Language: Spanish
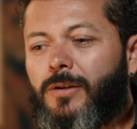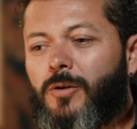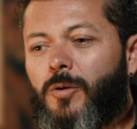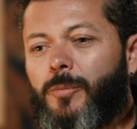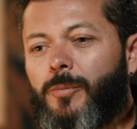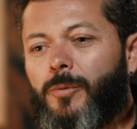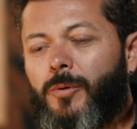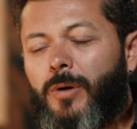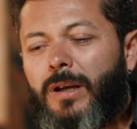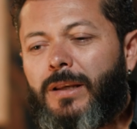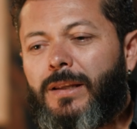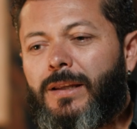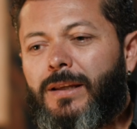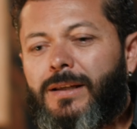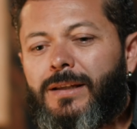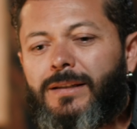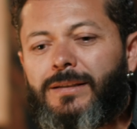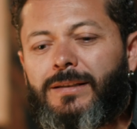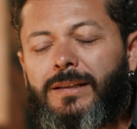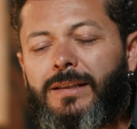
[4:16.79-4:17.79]
como alguien
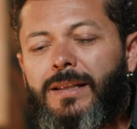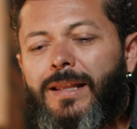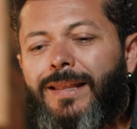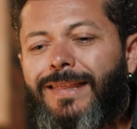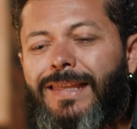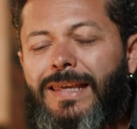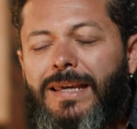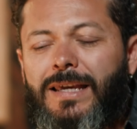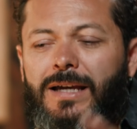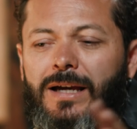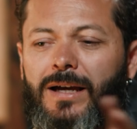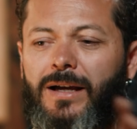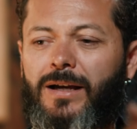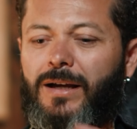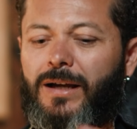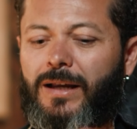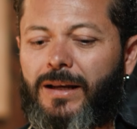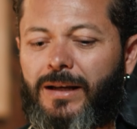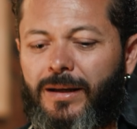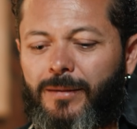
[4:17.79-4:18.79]
que se dedica
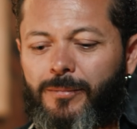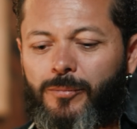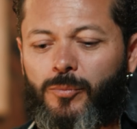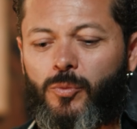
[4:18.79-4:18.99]
a la